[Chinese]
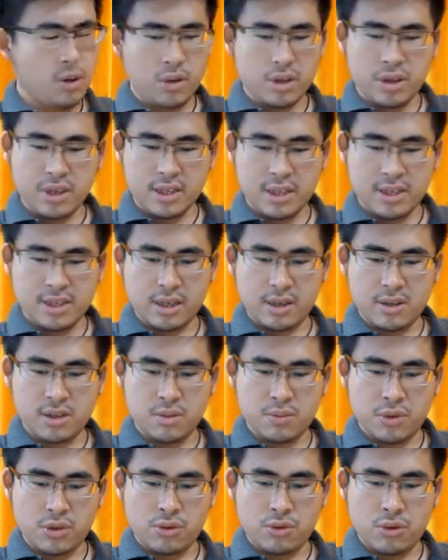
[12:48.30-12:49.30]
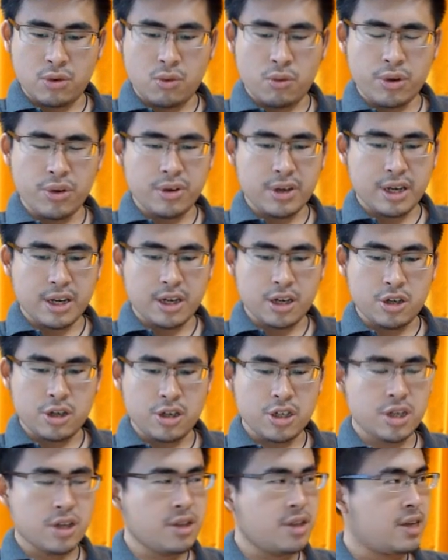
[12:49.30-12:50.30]
我听你讲了这么多，我有个很
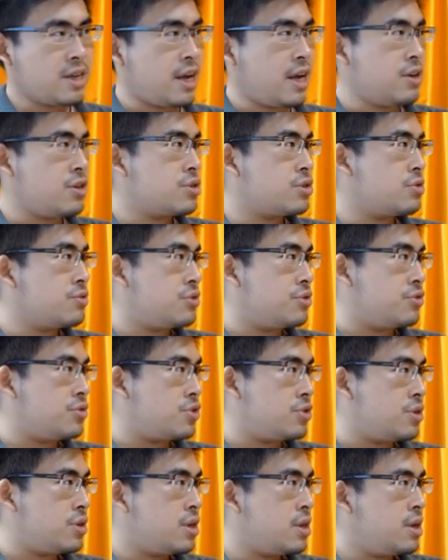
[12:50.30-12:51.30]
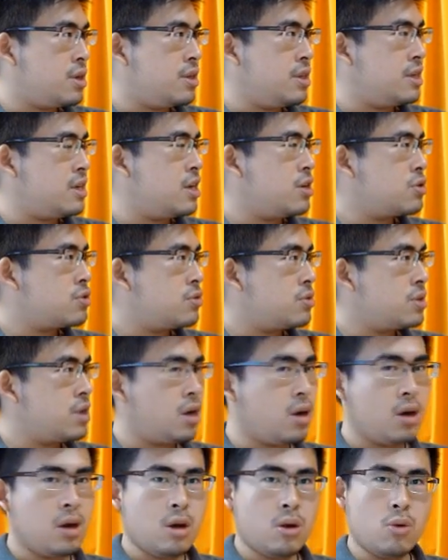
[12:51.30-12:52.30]
深的感受，就是你刚说
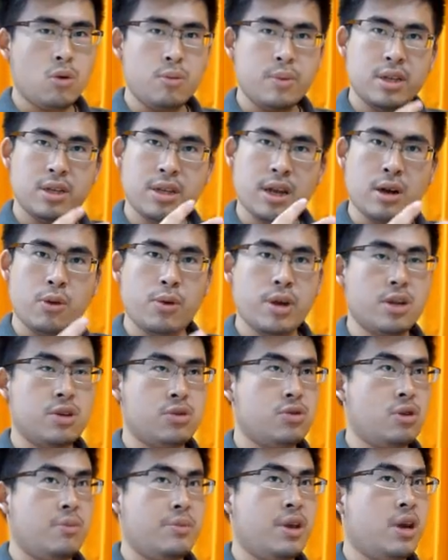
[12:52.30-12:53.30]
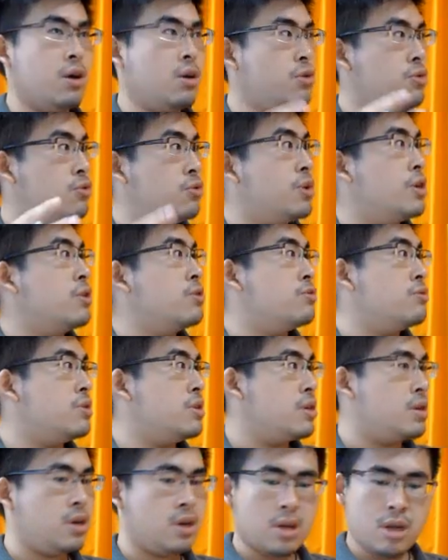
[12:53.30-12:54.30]
到国民党为了选票如何如
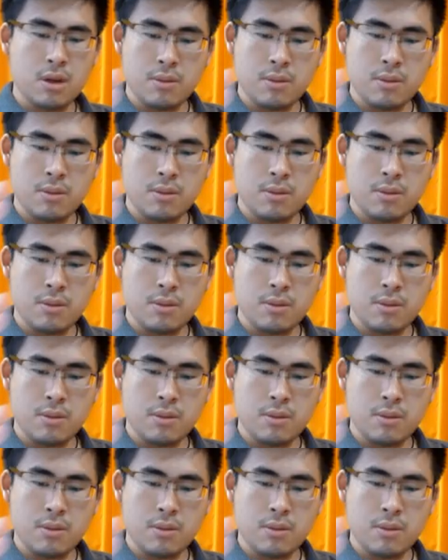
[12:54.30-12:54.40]
何，